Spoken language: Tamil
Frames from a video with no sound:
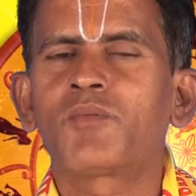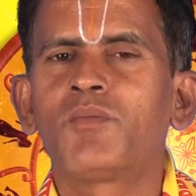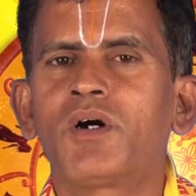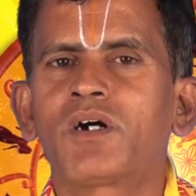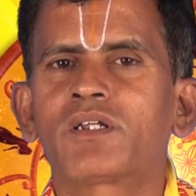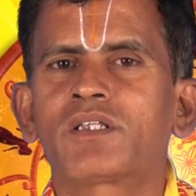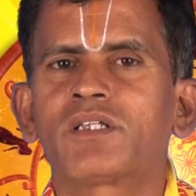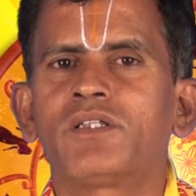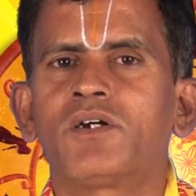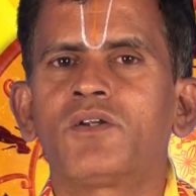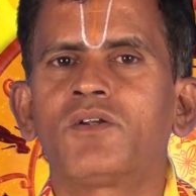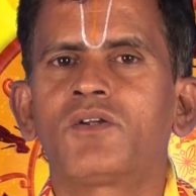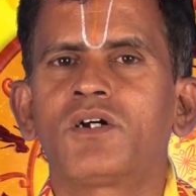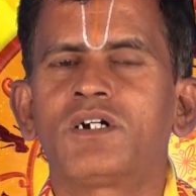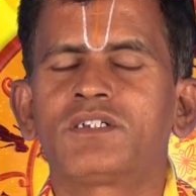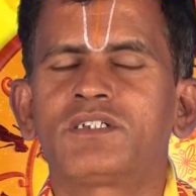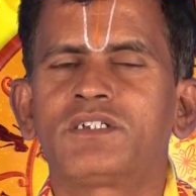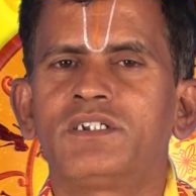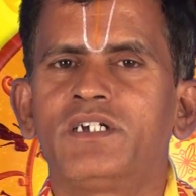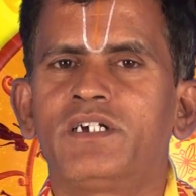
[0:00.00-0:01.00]
பாரத
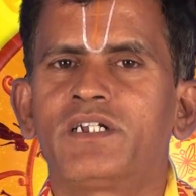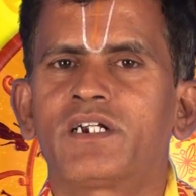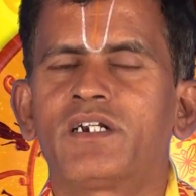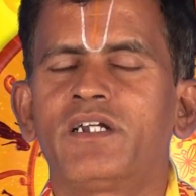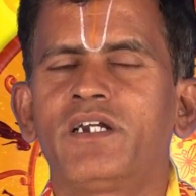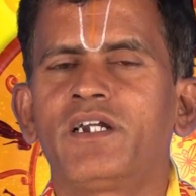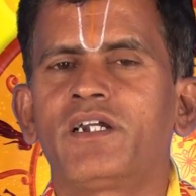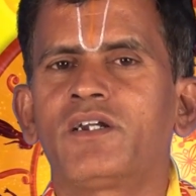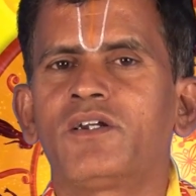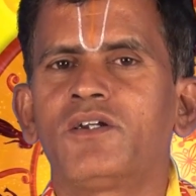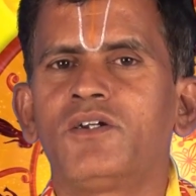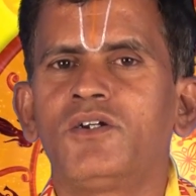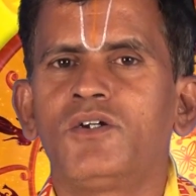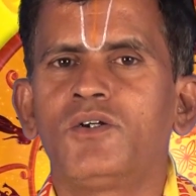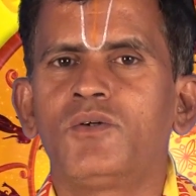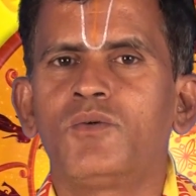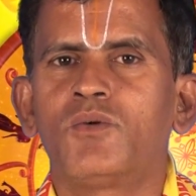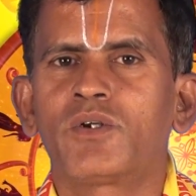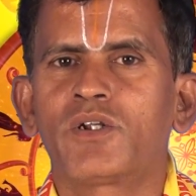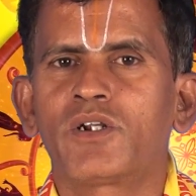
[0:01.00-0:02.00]
ராசி நேயர்களே
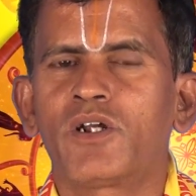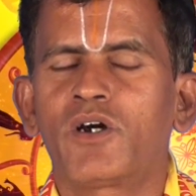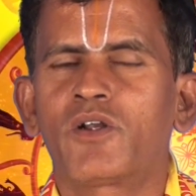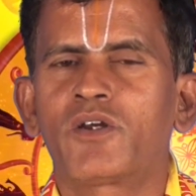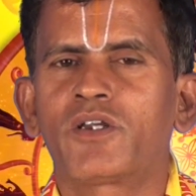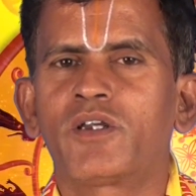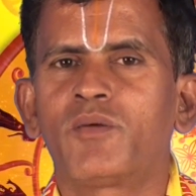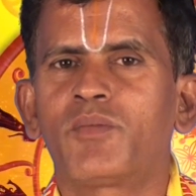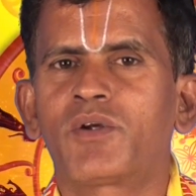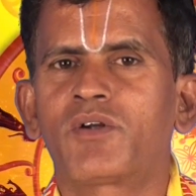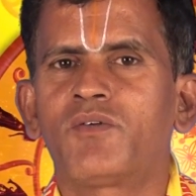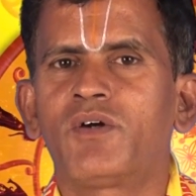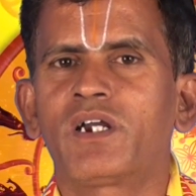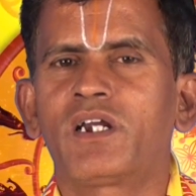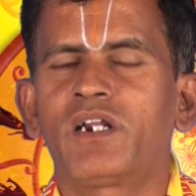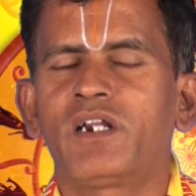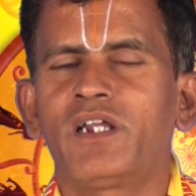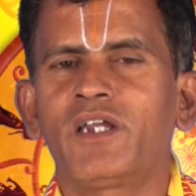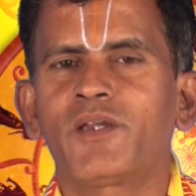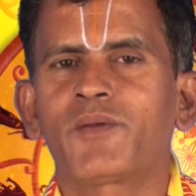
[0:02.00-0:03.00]
உடல் ஆரோக்கியம்
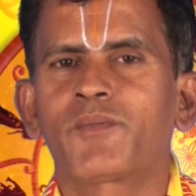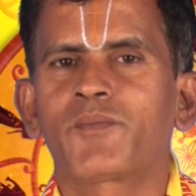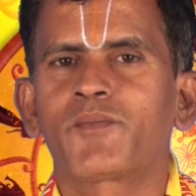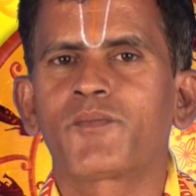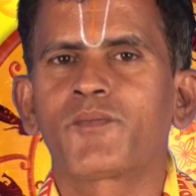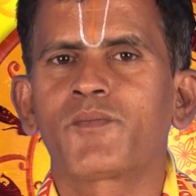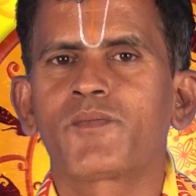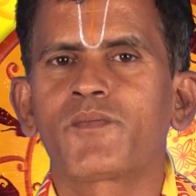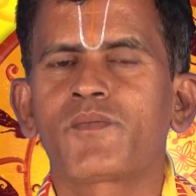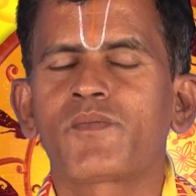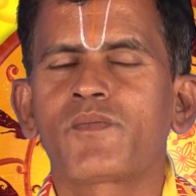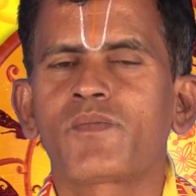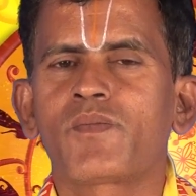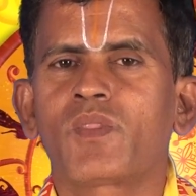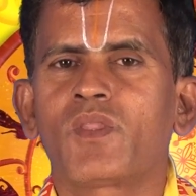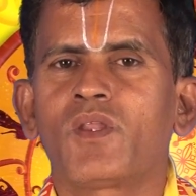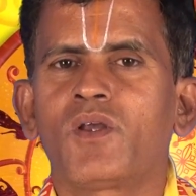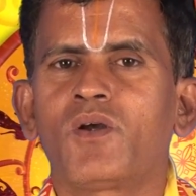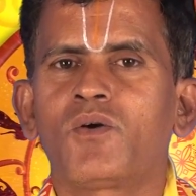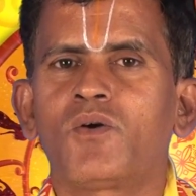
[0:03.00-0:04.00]
பரவாயில்லை
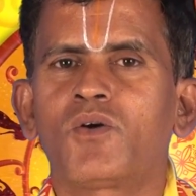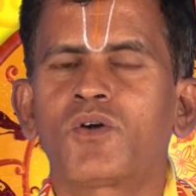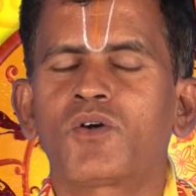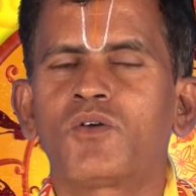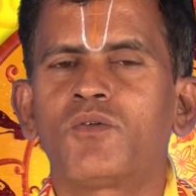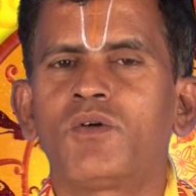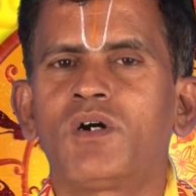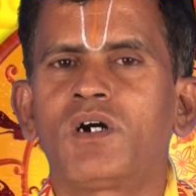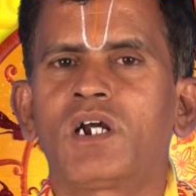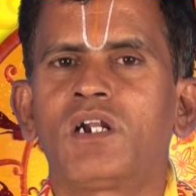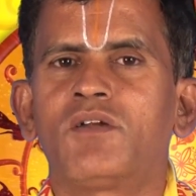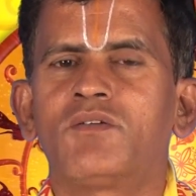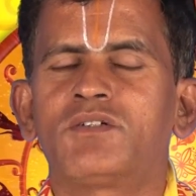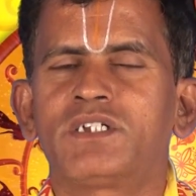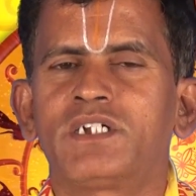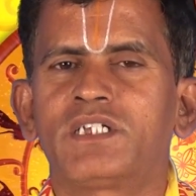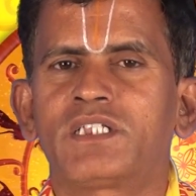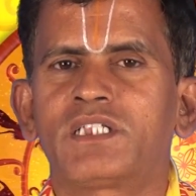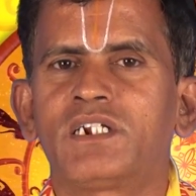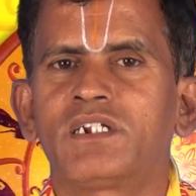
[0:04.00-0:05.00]
கொடுக்கல் வாங்கல்
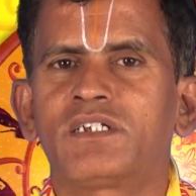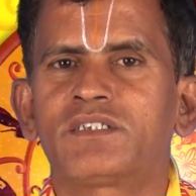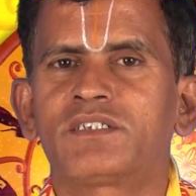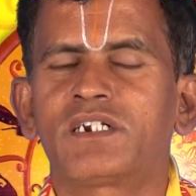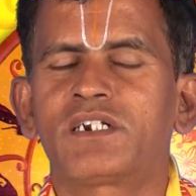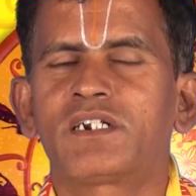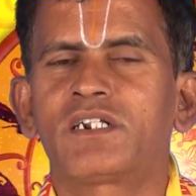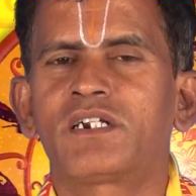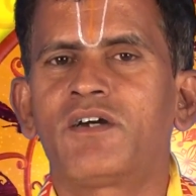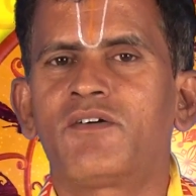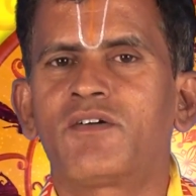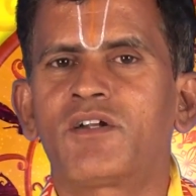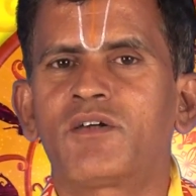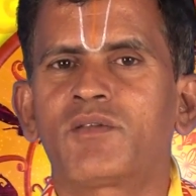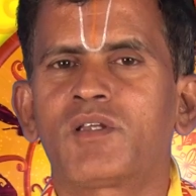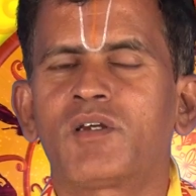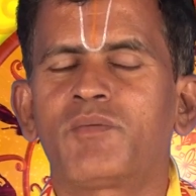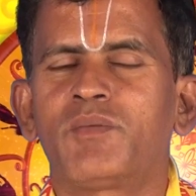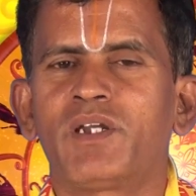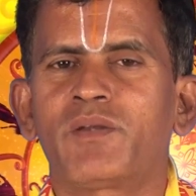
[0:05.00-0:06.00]
விஷயத்தில் சற்று
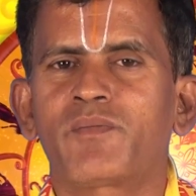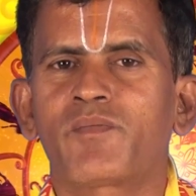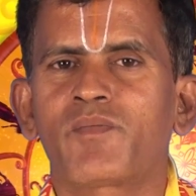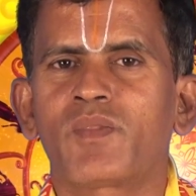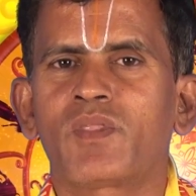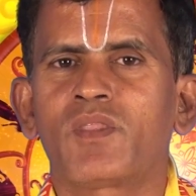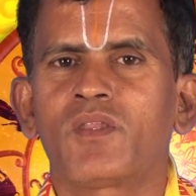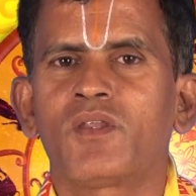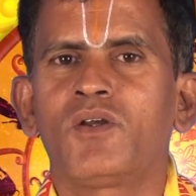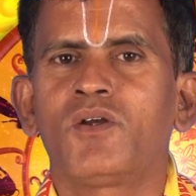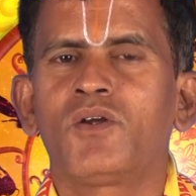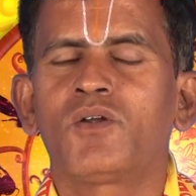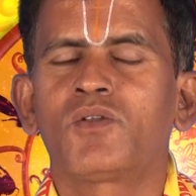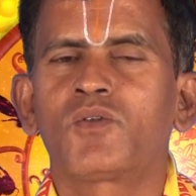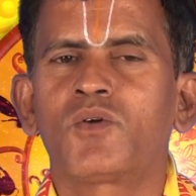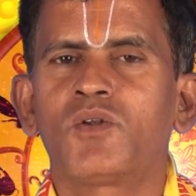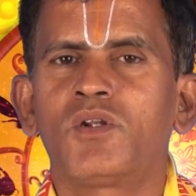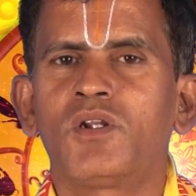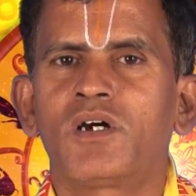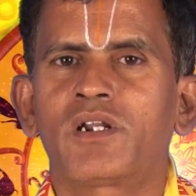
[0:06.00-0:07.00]
கவனம் தேவை
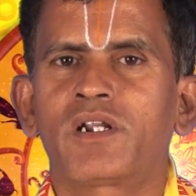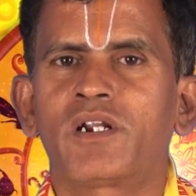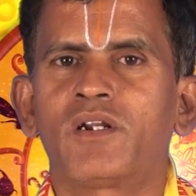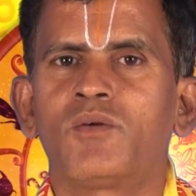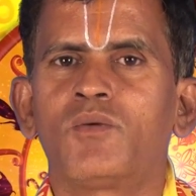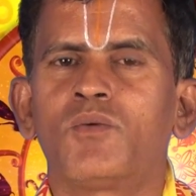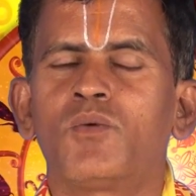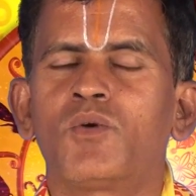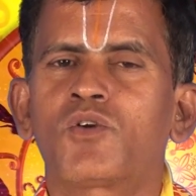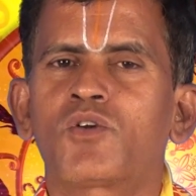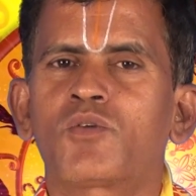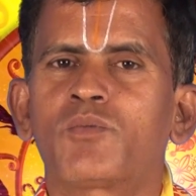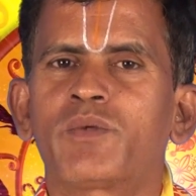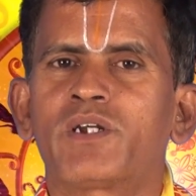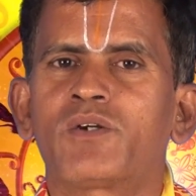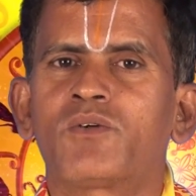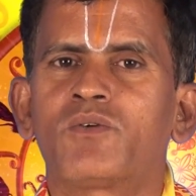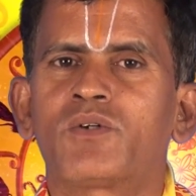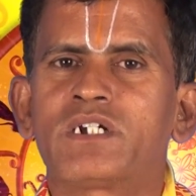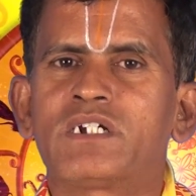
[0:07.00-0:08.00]
தொழிலாளர் ஒற்றுமை
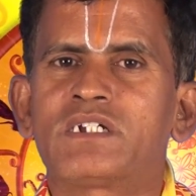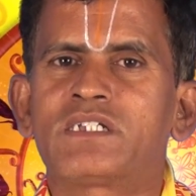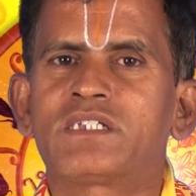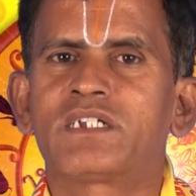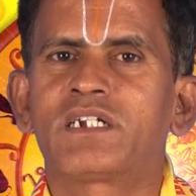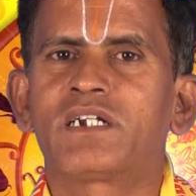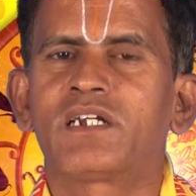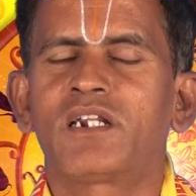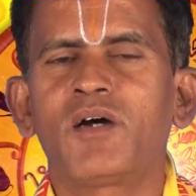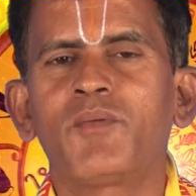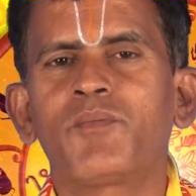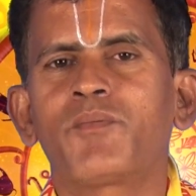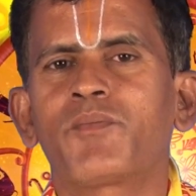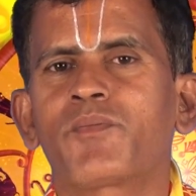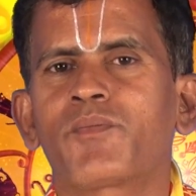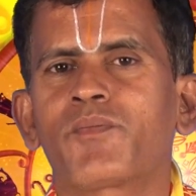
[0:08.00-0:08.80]
குறைய செய்யலாம்